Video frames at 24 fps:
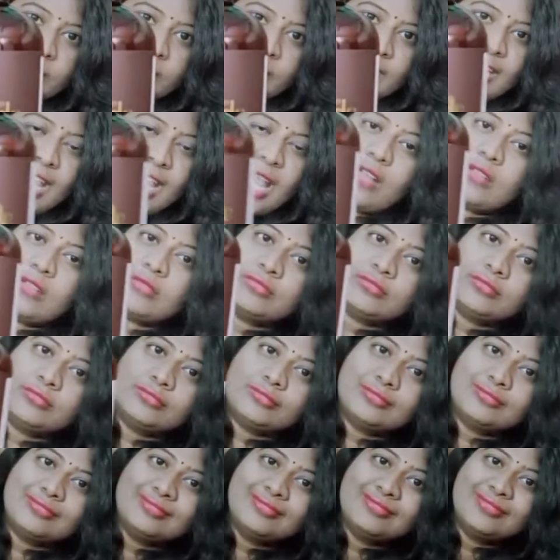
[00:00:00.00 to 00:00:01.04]
యా
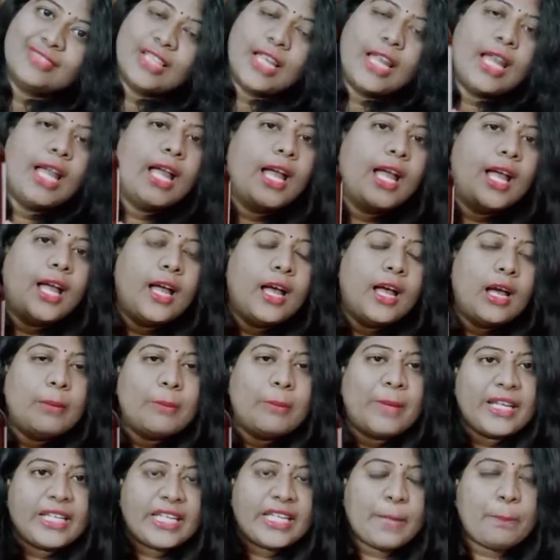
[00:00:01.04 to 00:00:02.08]

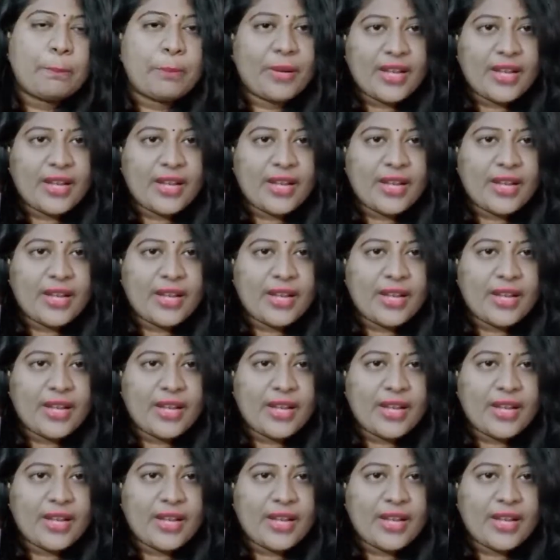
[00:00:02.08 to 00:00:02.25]
మనకి